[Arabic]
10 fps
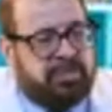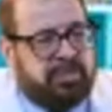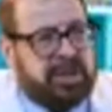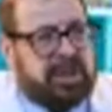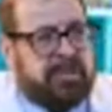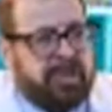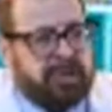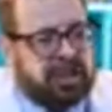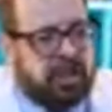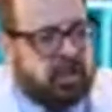بيحصل بقى
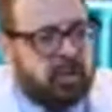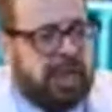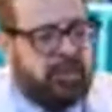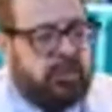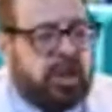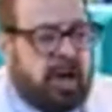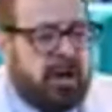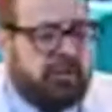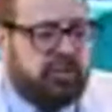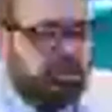تشنجات وتاخر
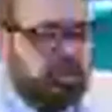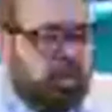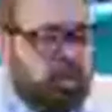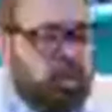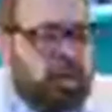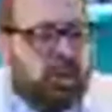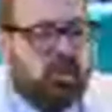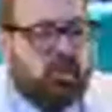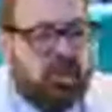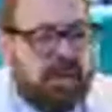في النمو
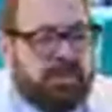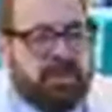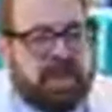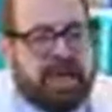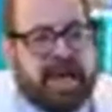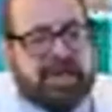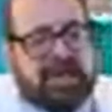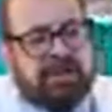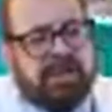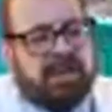وبيبقى يعني
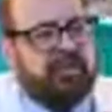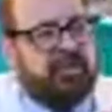آه، في